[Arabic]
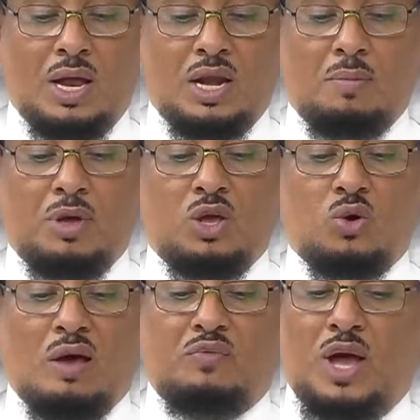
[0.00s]

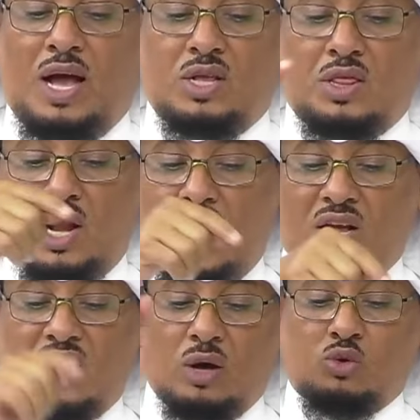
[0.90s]
نبينا في حديث
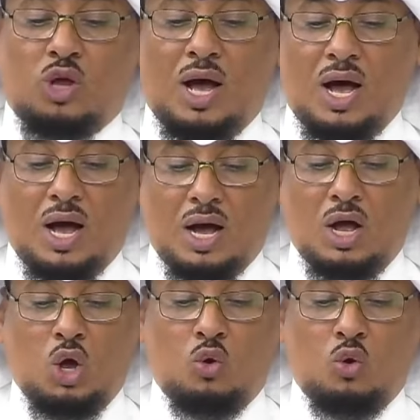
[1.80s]
الحق أوصاها